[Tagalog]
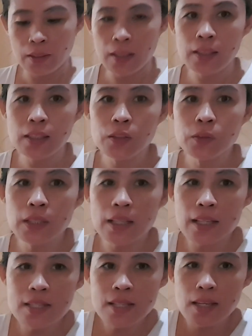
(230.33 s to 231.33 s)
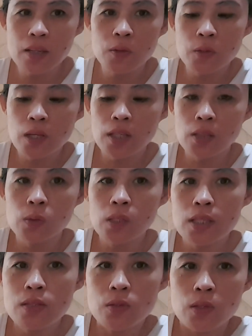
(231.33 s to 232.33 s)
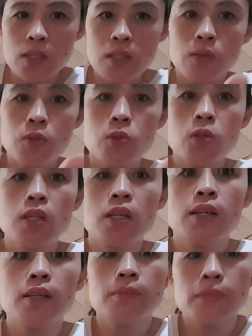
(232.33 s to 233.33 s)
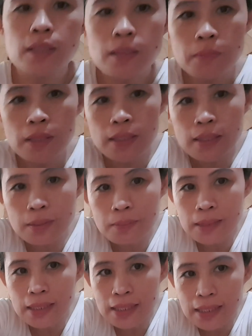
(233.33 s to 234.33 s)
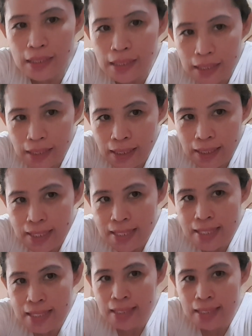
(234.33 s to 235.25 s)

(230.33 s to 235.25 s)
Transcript: At ito guys, kay kuya ito guys, so oh, kasi gusto niya ng maraming kamatis.